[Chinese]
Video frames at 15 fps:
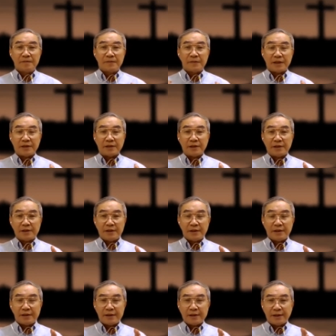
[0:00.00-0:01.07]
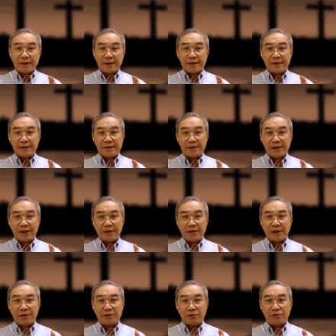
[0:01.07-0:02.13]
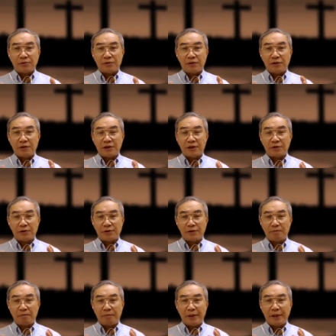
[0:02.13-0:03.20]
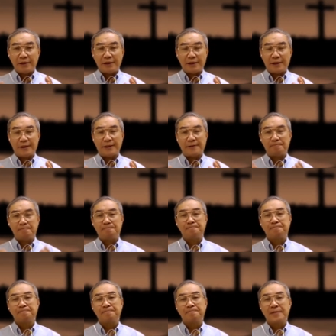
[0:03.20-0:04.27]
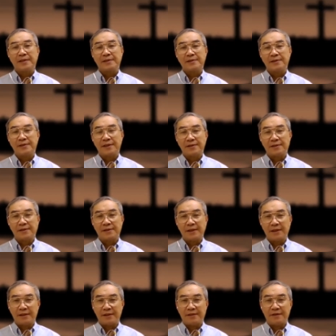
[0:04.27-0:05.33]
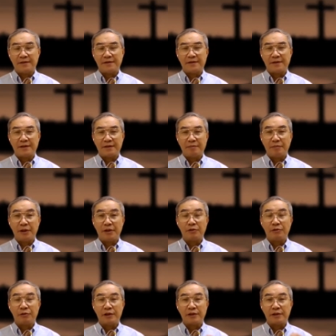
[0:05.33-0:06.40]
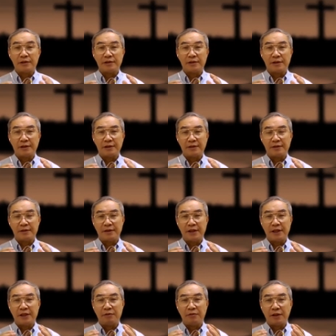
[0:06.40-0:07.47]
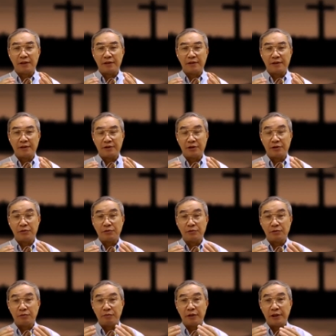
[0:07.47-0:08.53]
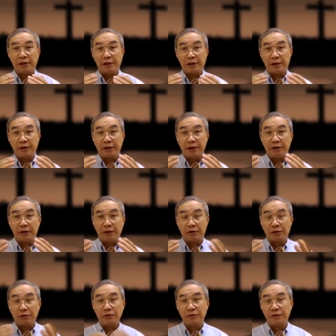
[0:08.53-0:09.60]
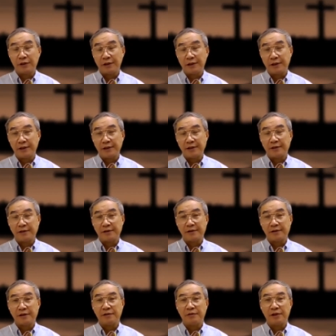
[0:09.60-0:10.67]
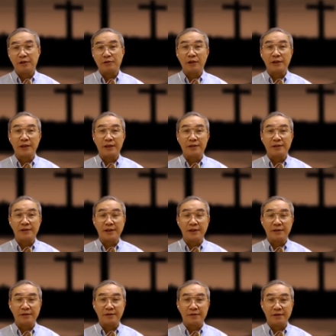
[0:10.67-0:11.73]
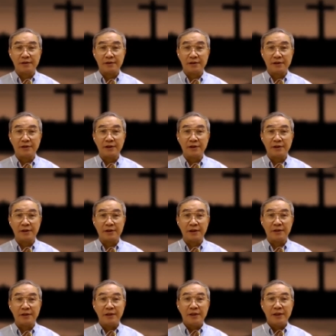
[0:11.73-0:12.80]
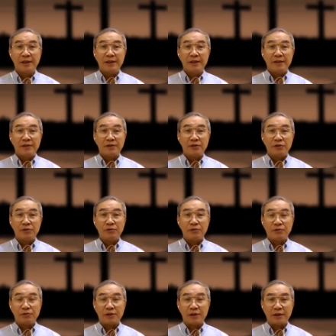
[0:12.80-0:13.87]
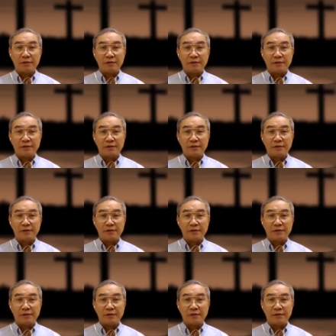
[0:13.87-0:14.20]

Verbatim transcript: 整个这个加拉太书写作的背景啊，事实上是在啊面对一个啊内外啊基督徒面临的一个内外冲突的啊社会状态之下啊形成的。那基督徒早